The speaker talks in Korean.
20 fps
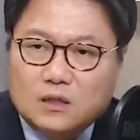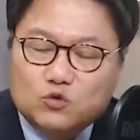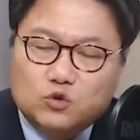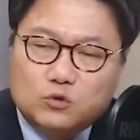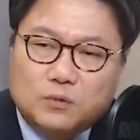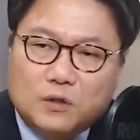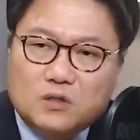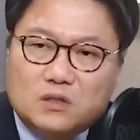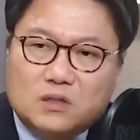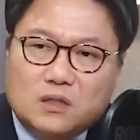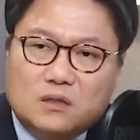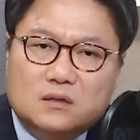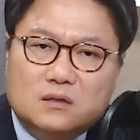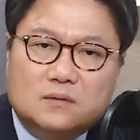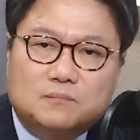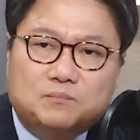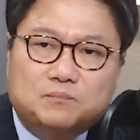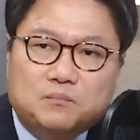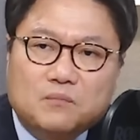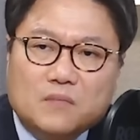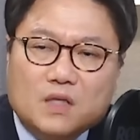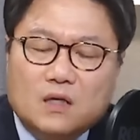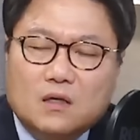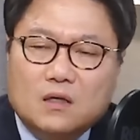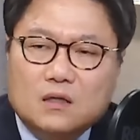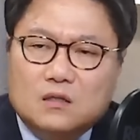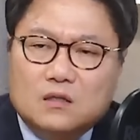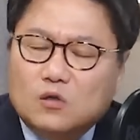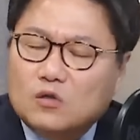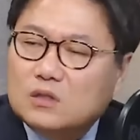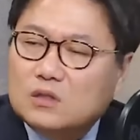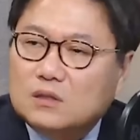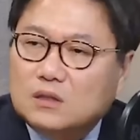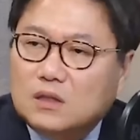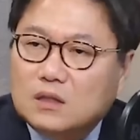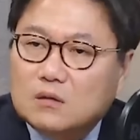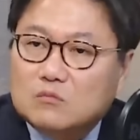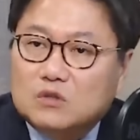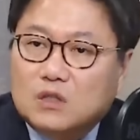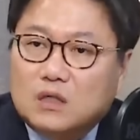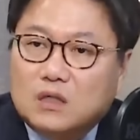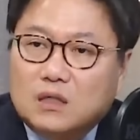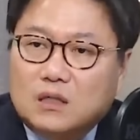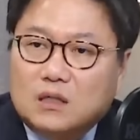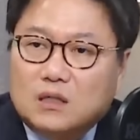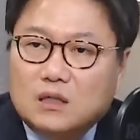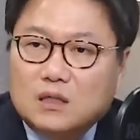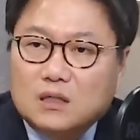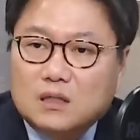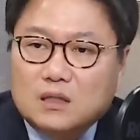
네. 두 번째는 그렇기 때문에